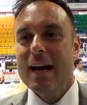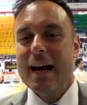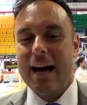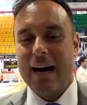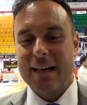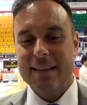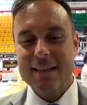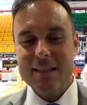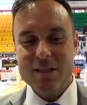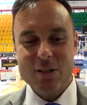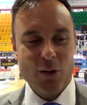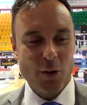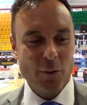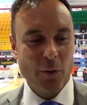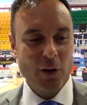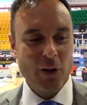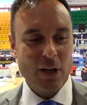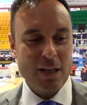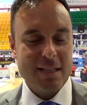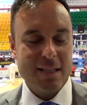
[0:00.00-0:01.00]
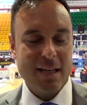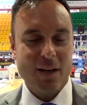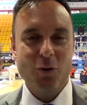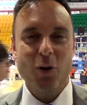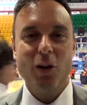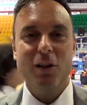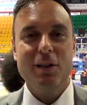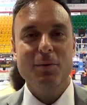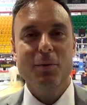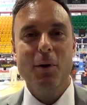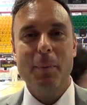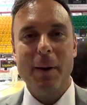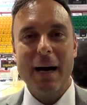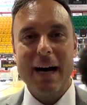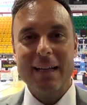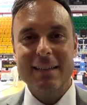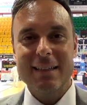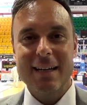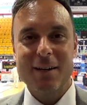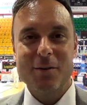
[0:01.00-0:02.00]
Adesso voglio essere un ottimo
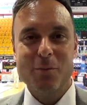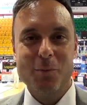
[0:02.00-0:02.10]
padre,